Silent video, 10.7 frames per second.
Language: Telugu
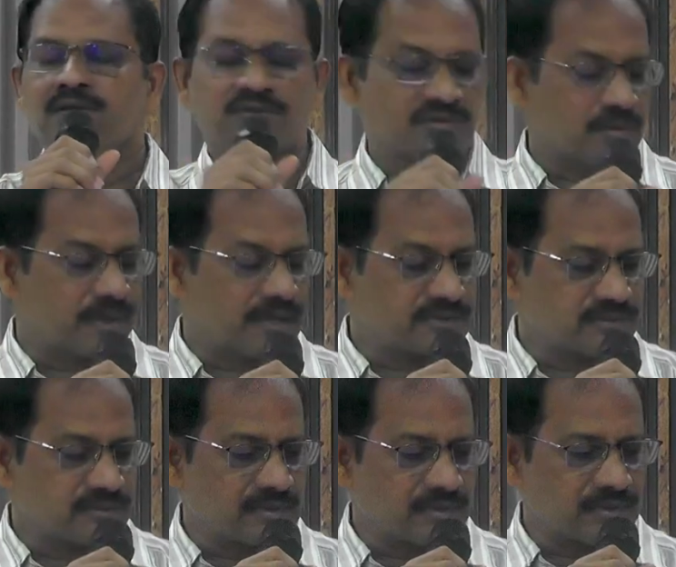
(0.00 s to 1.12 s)

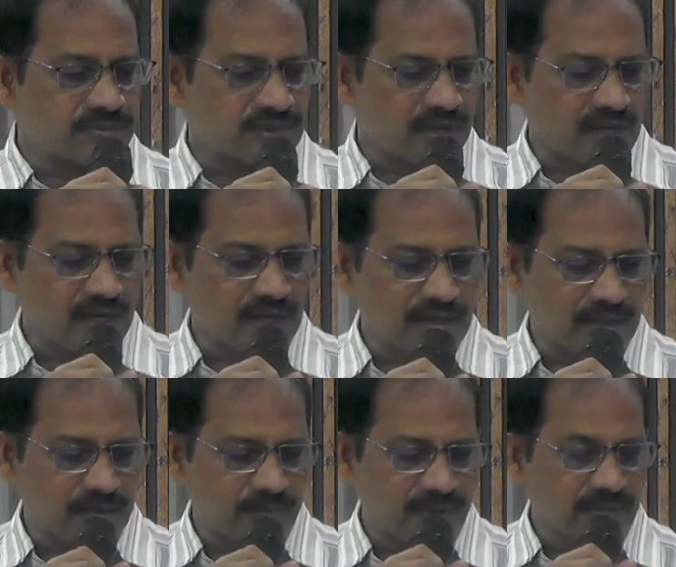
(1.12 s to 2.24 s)
సమాజంలో సంఘాలు
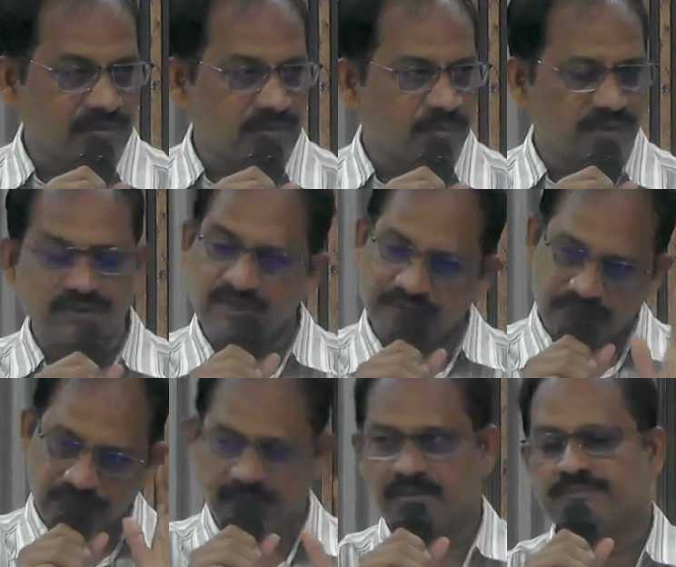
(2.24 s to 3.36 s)
అనబడినవి పదిహేను
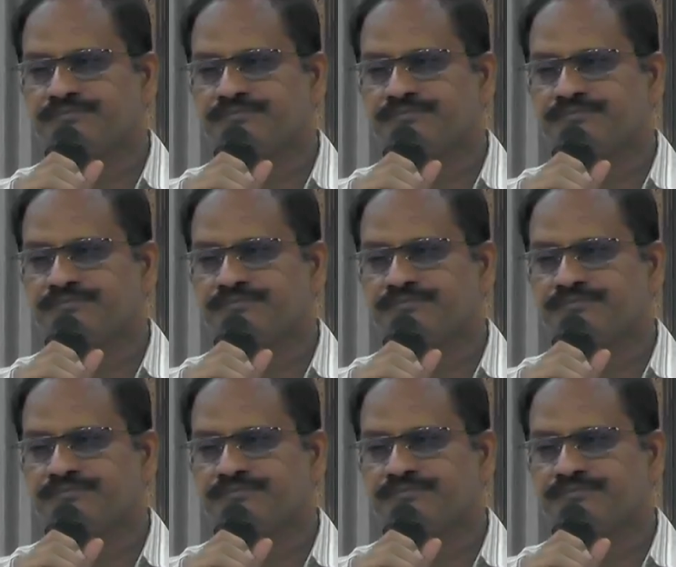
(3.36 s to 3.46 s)
ఉన్నాయి